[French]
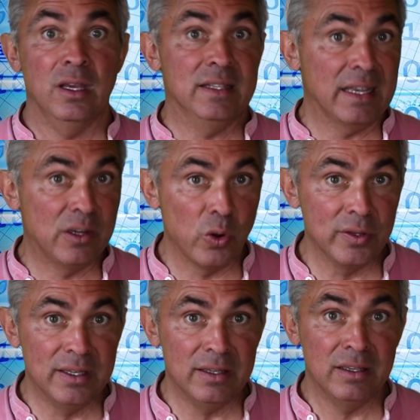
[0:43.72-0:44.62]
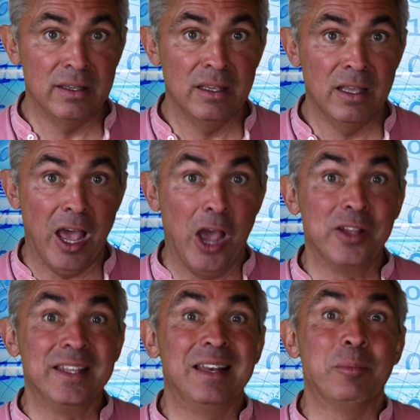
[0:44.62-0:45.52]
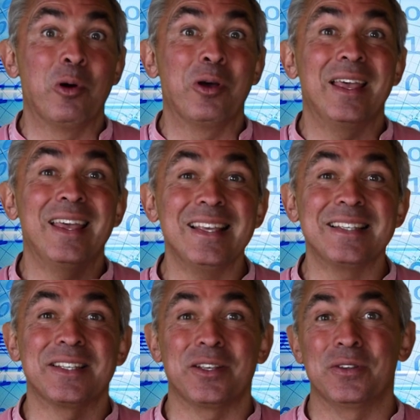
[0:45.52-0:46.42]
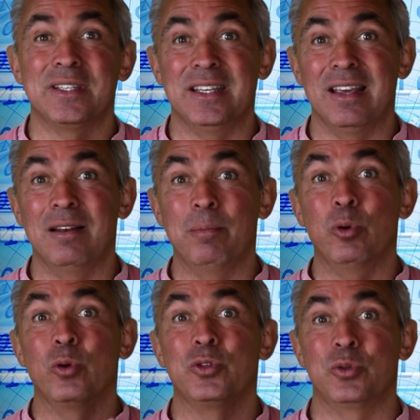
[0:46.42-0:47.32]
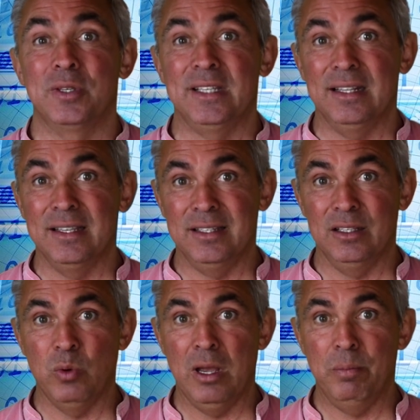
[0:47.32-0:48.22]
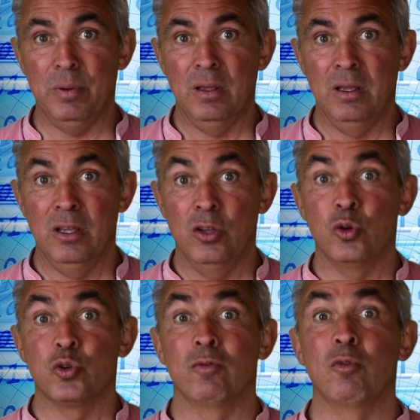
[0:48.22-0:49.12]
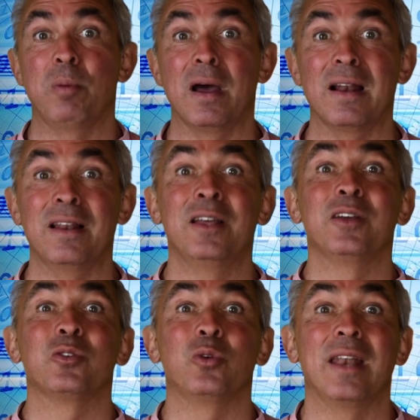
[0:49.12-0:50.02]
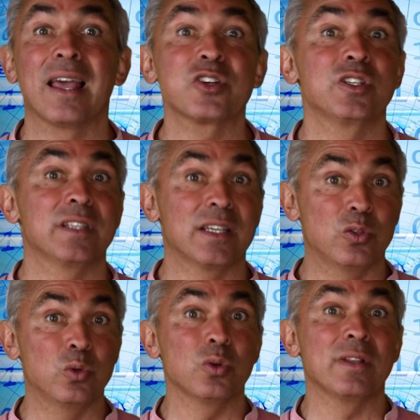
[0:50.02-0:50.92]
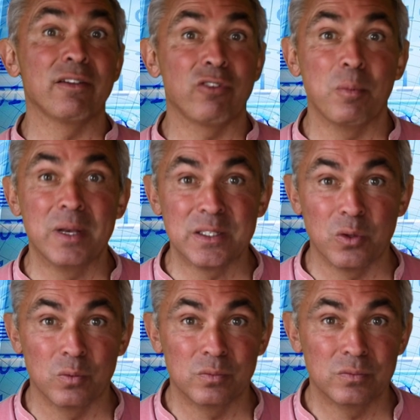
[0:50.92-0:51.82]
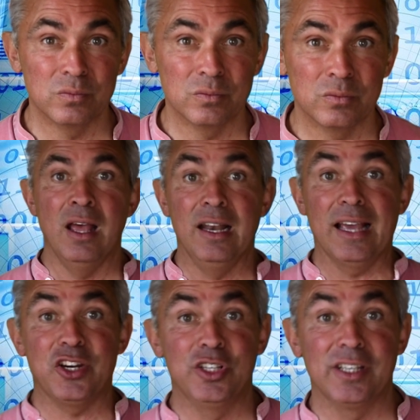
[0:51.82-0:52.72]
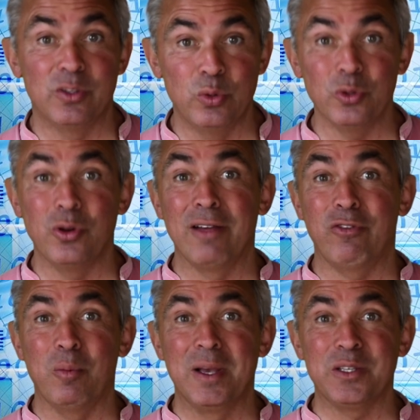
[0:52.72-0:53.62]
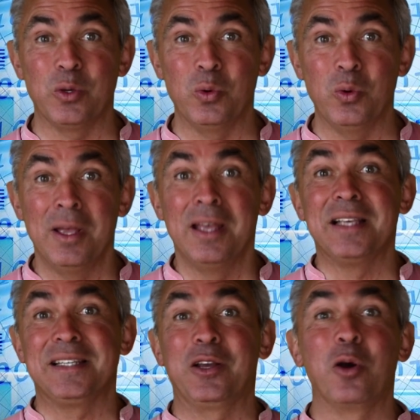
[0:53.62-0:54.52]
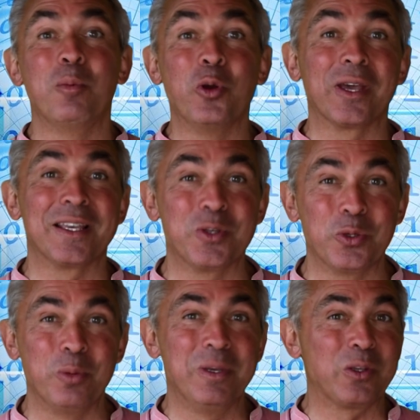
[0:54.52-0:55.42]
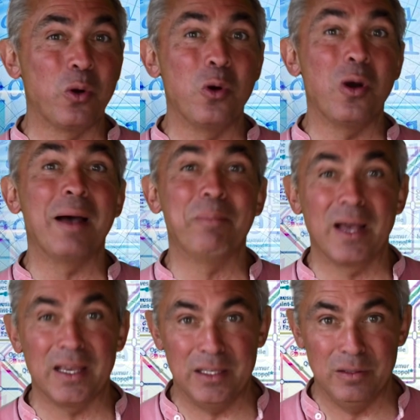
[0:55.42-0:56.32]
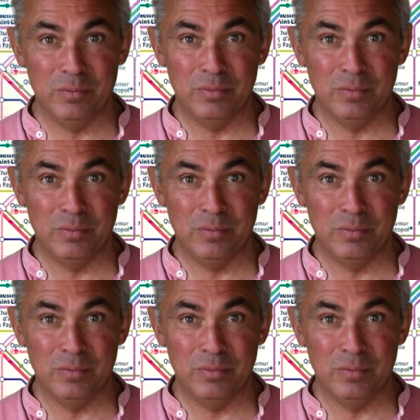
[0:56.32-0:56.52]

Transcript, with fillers: est accordée à un élément essentiel pour le succès des sites web. Je vous parle de l'architecture d'information. L'architecture de l'information, c'est comme le réseau de métro à Paris.